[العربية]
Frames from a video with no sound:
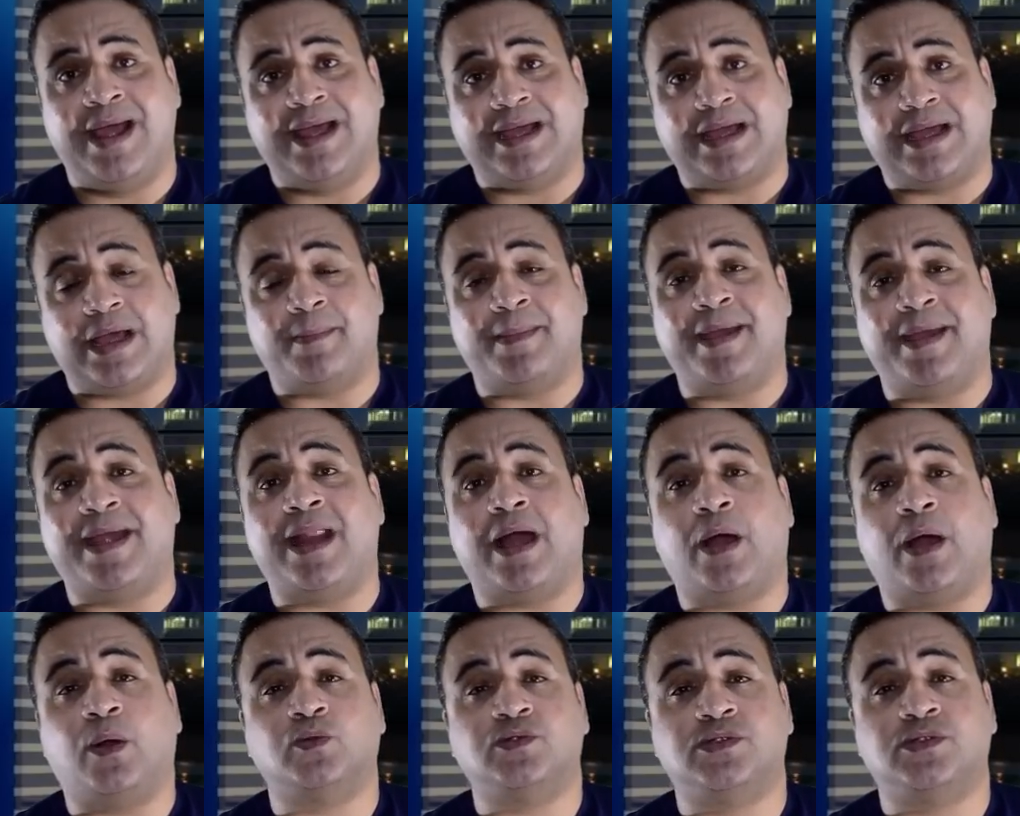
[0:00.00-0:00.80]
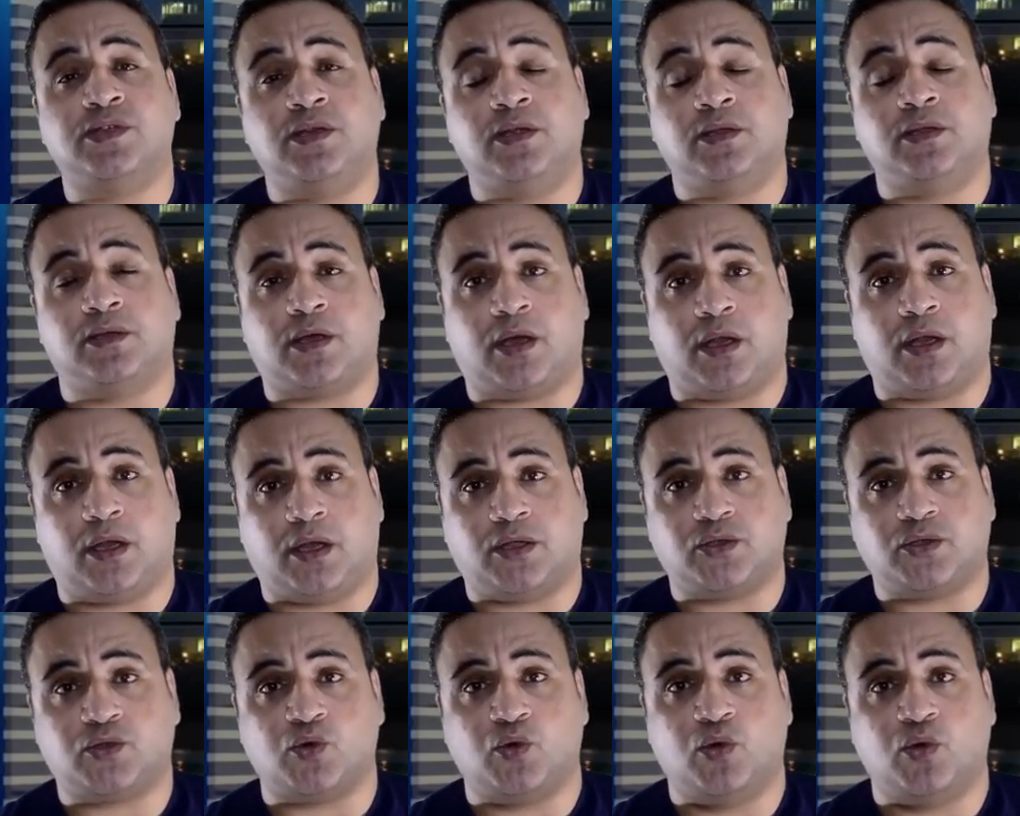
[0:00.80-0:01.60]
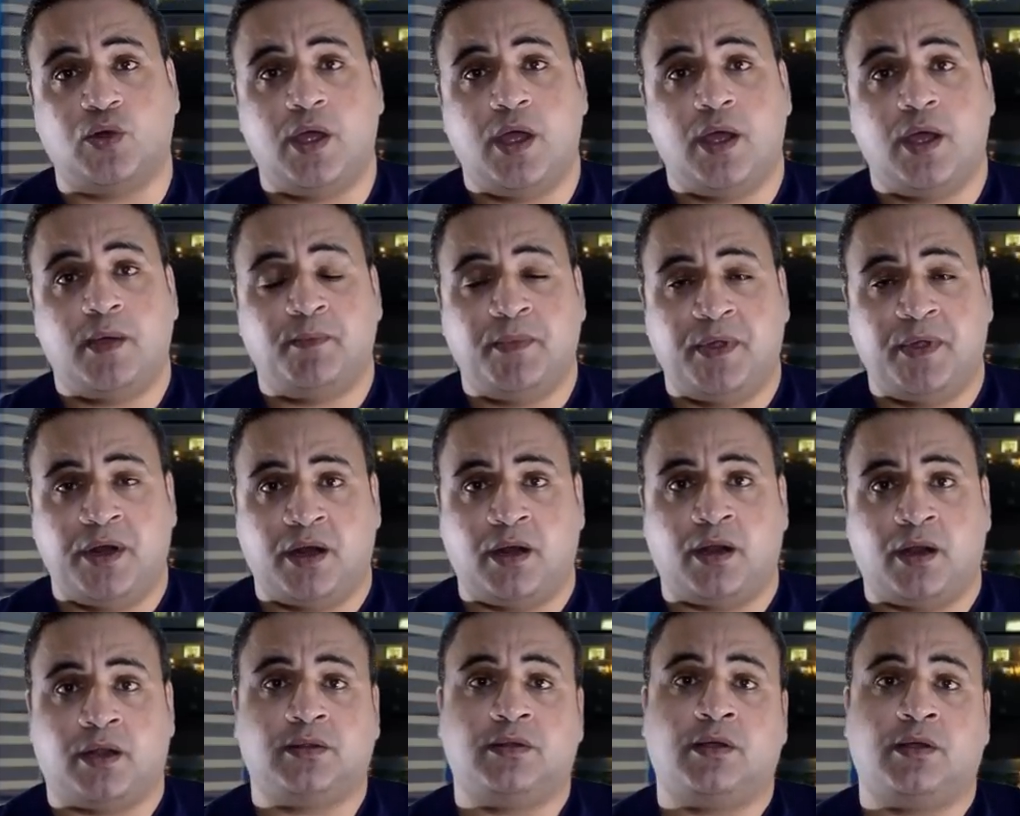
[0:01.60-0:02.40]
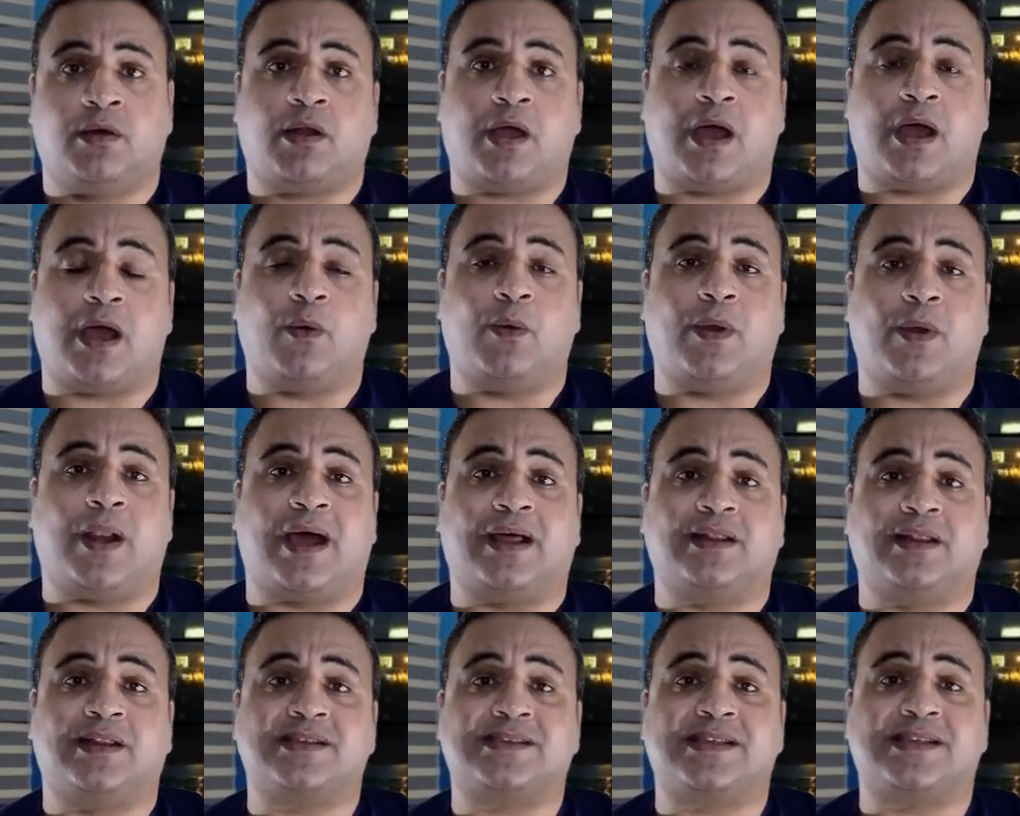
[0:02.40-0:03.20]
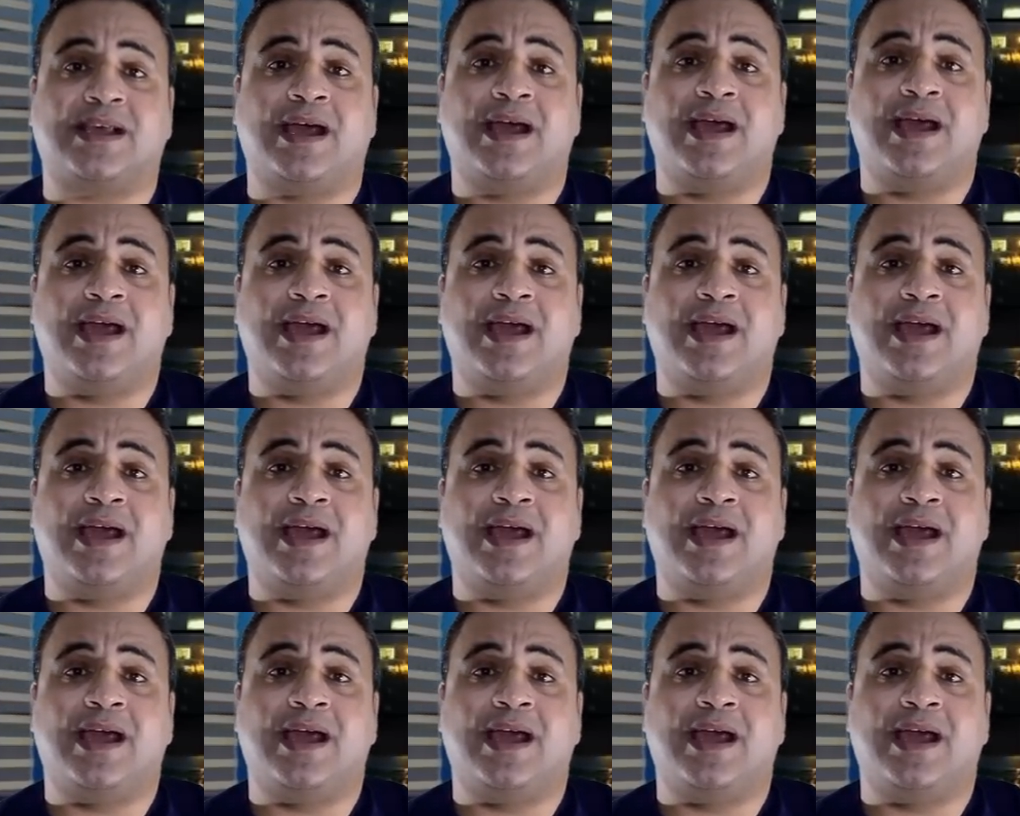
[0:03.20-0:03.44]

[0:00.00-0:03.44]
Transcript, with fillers: كمان عاوزين يتخلصوا من النضارة أو العدسة